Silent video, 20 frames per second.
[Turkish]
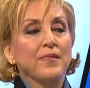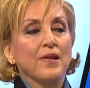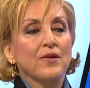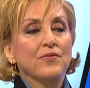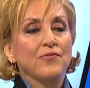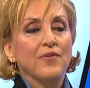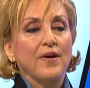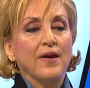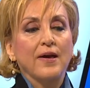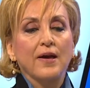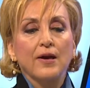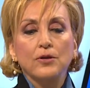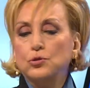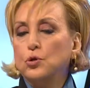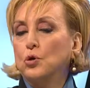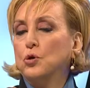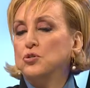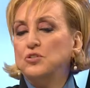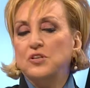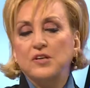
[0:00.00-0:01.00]
ve
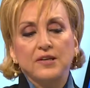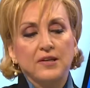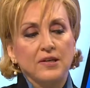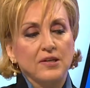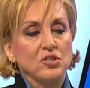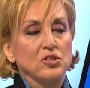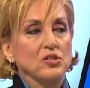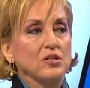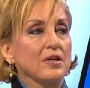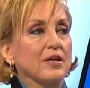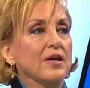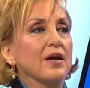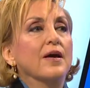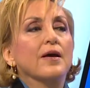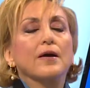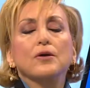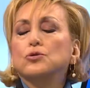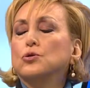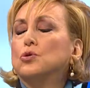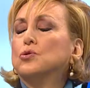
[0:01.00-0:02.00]
çok çekici,
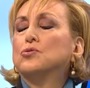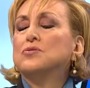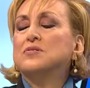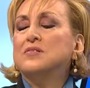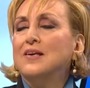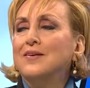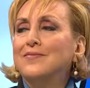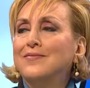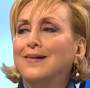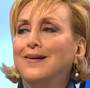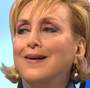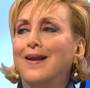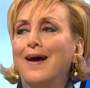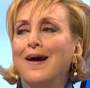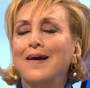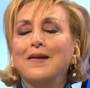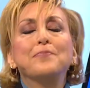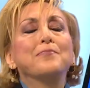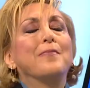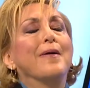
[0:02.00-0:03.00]
çok
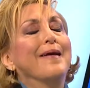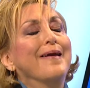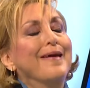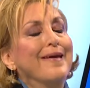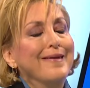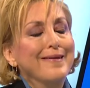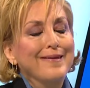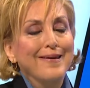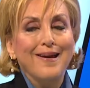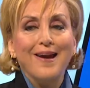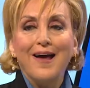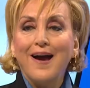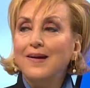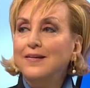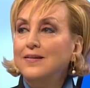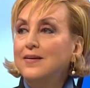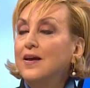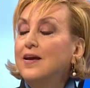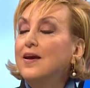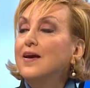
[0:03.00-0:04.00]
sevilen,
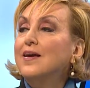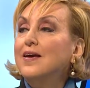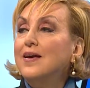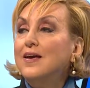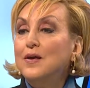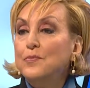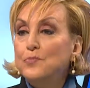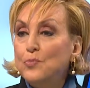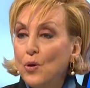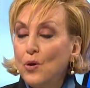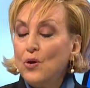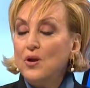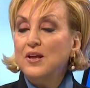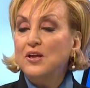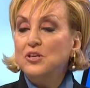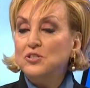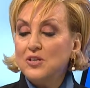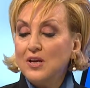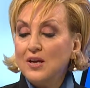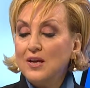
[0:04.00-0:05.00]
beğenilen. E,
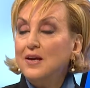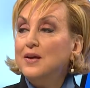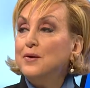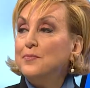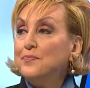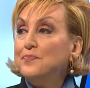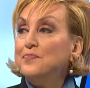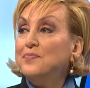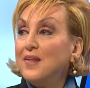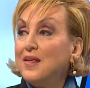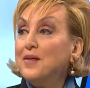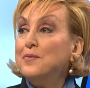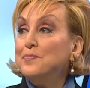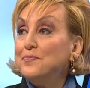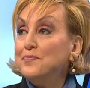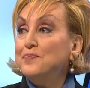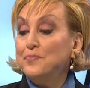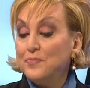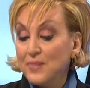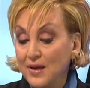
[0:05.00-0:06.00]
böylece ne yaptığını da e,
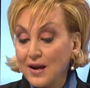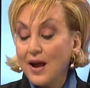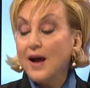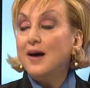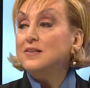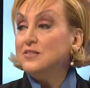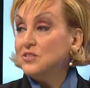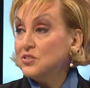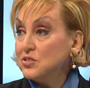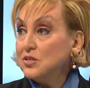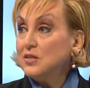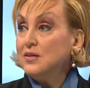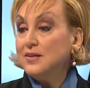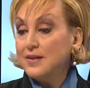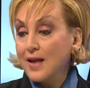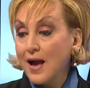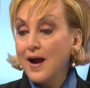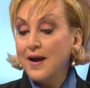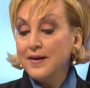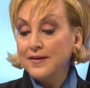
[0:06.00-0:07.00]
bilen. Birazcık ha.
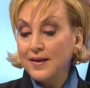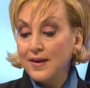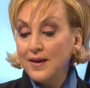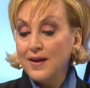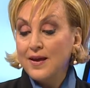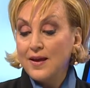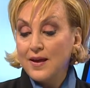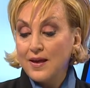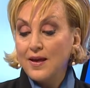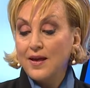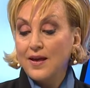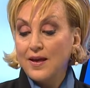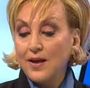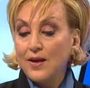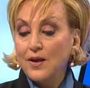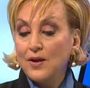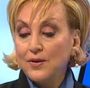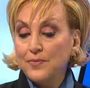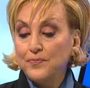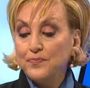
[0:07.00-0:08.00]
yani
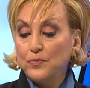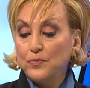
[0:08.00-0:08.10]
e,